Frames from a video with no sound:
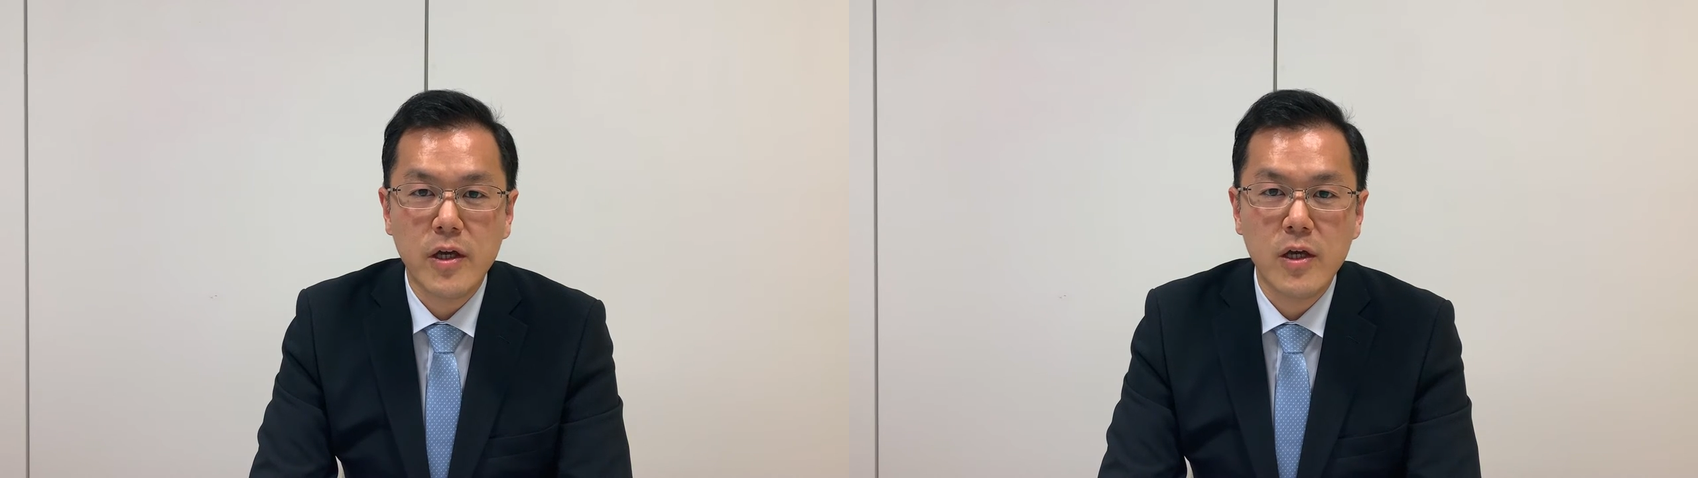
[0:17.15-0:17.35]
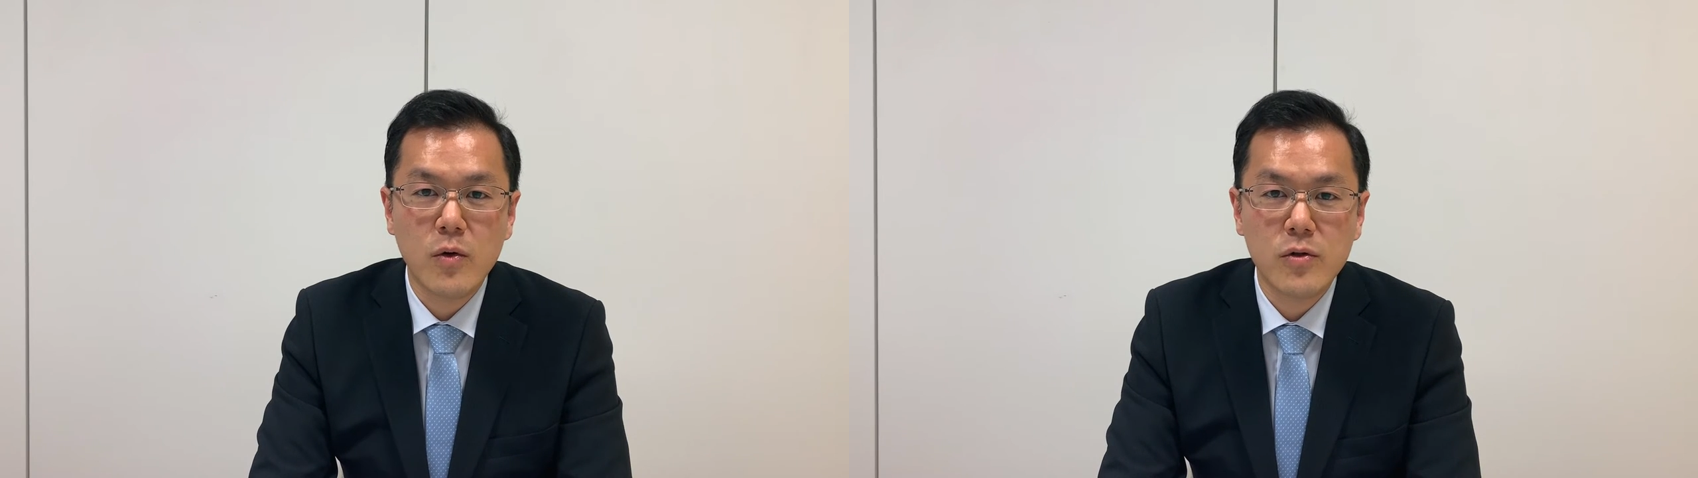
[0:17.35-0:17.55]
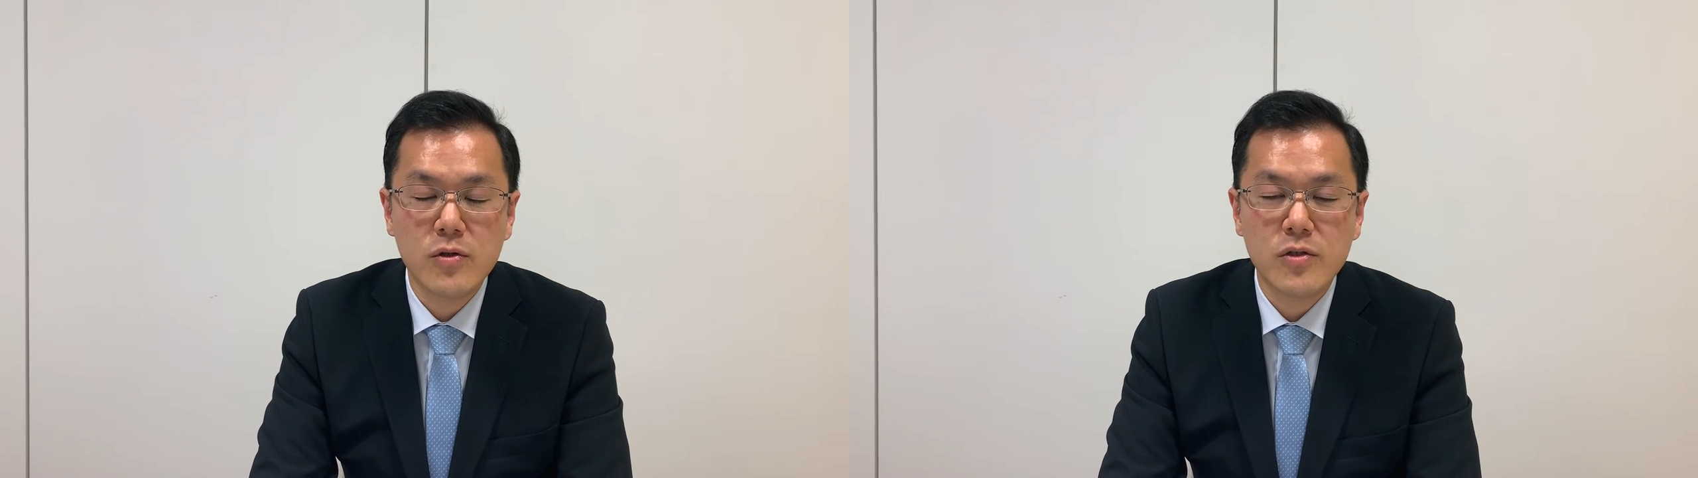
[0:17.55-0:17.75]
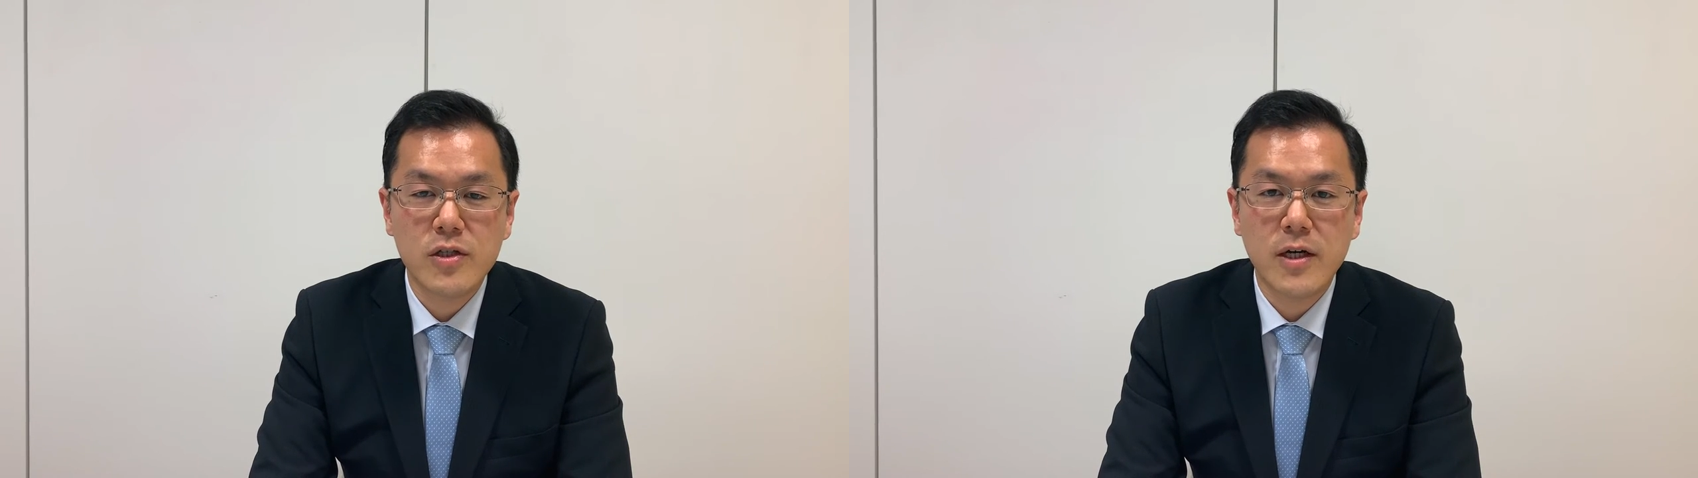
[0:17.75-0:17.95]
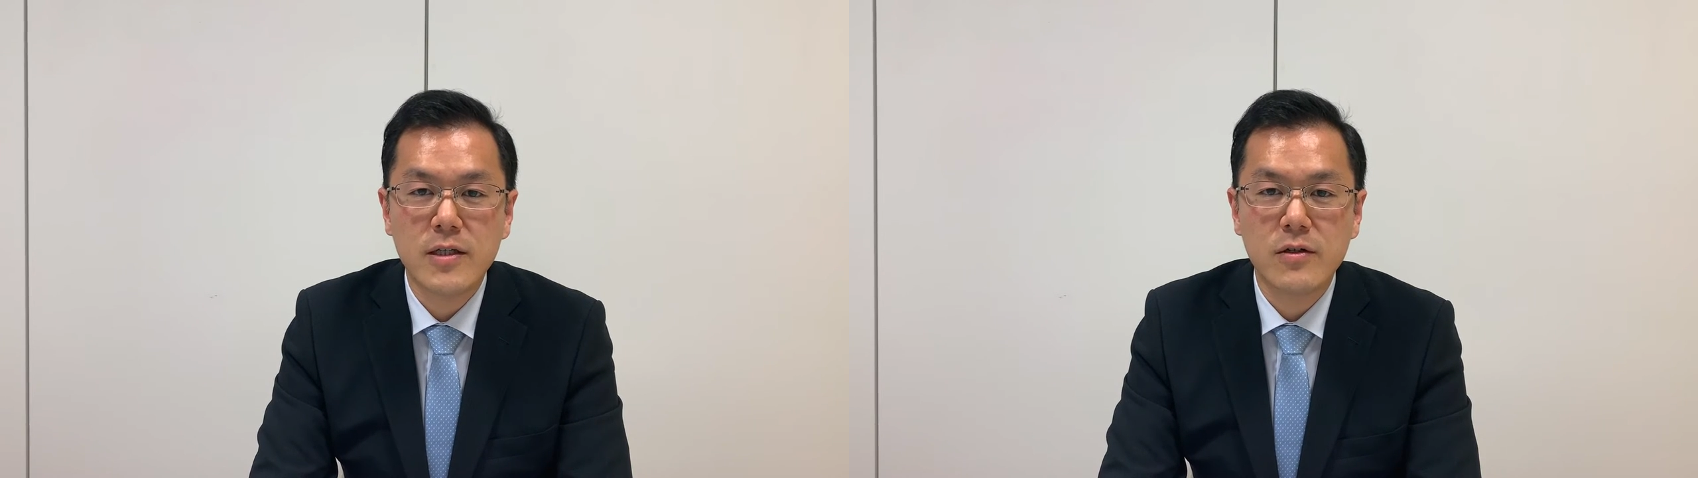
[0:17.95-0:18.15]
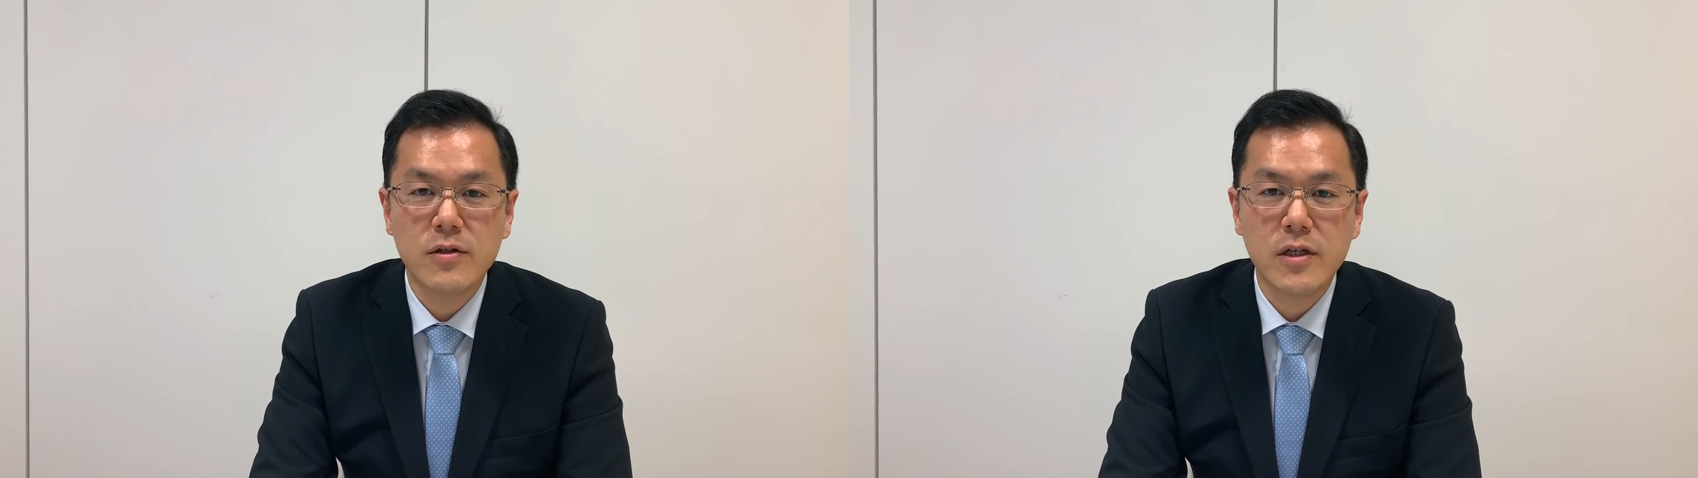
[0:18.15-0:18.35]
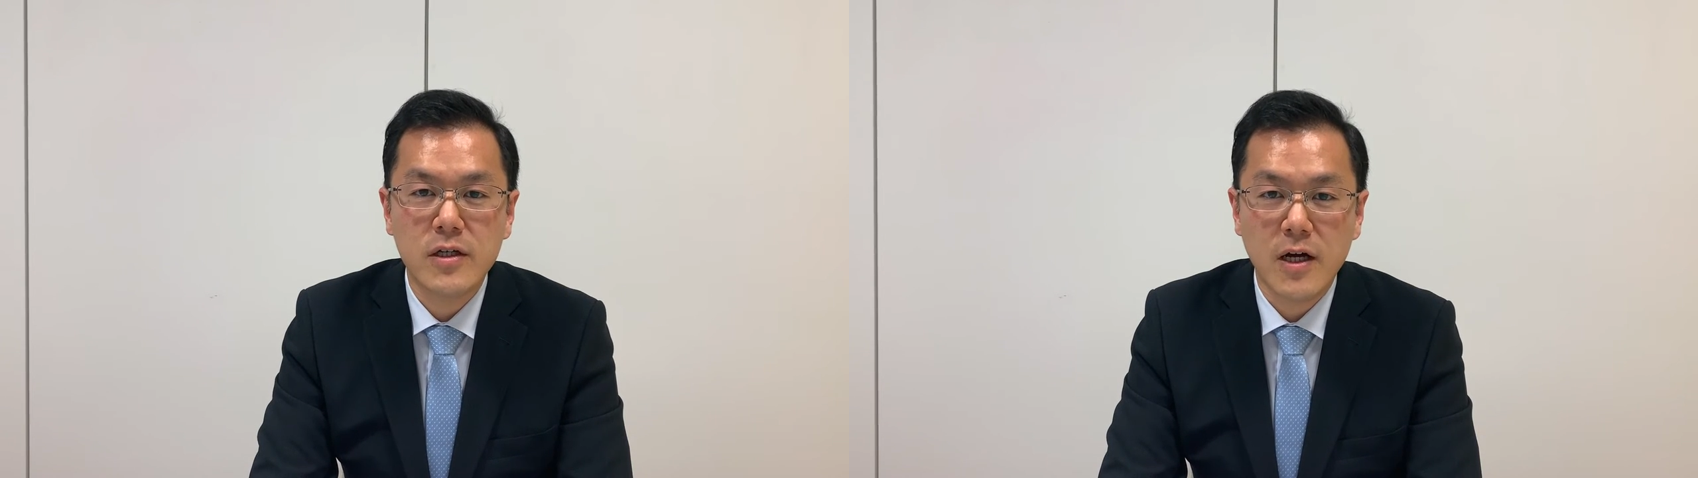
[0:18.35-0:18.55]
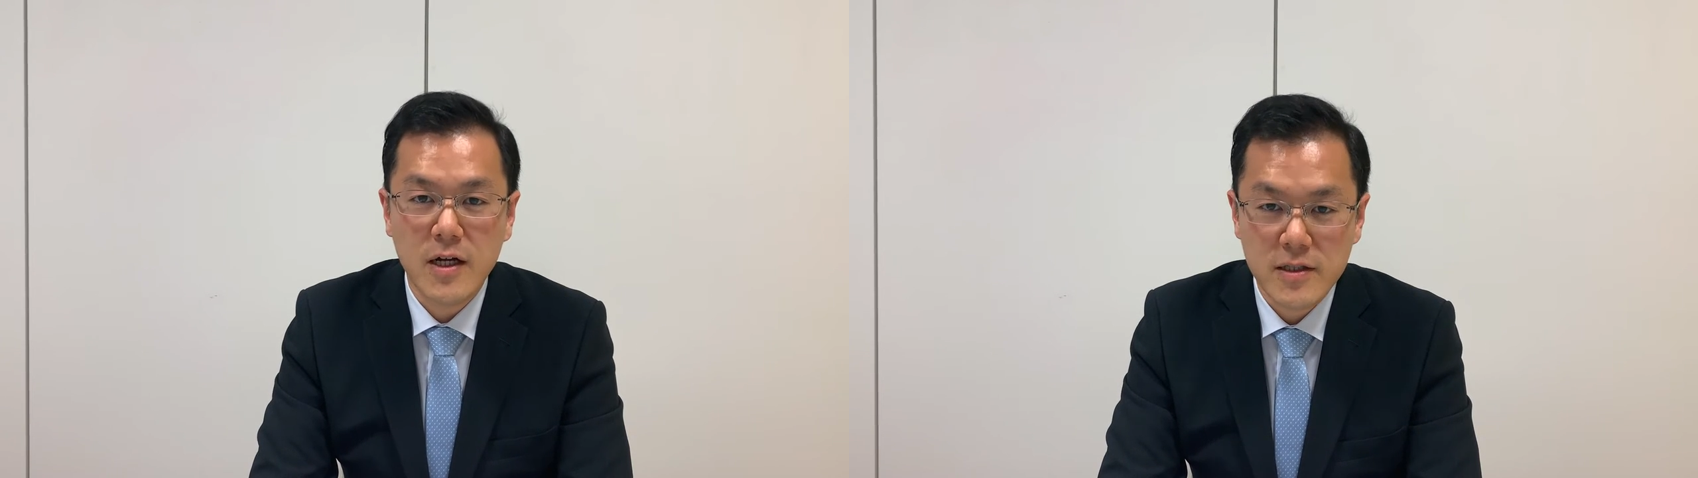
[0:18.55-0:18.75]
栄養入試対策
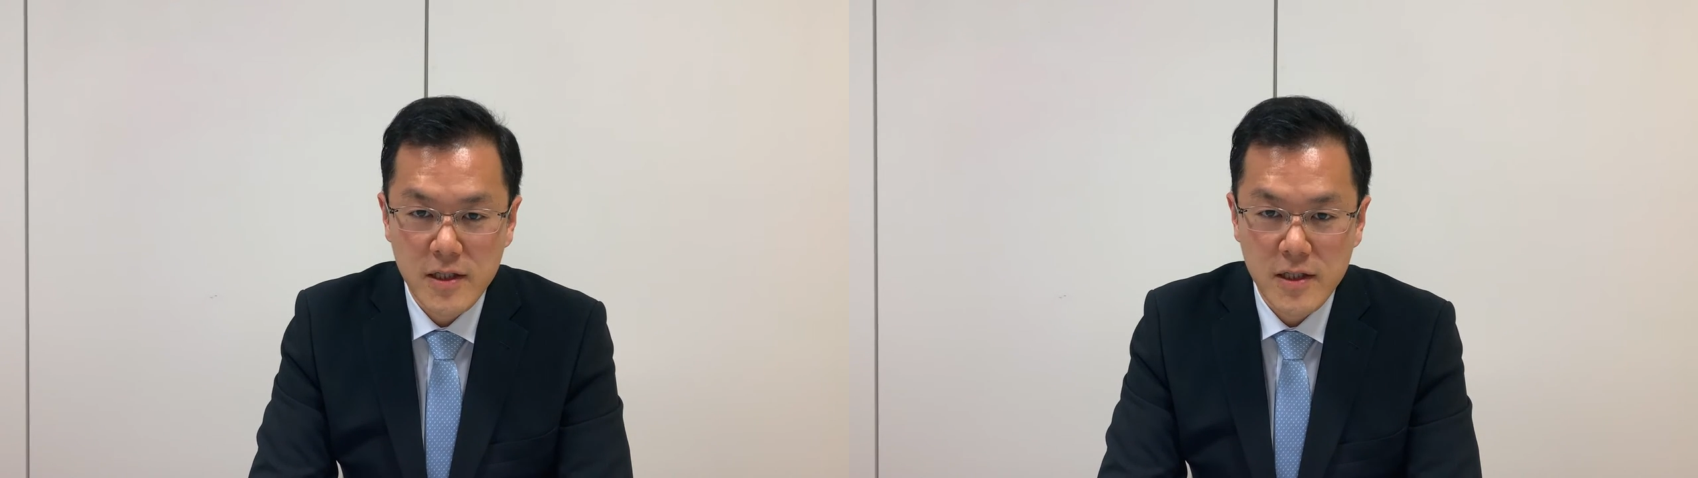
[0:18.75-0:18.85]
に完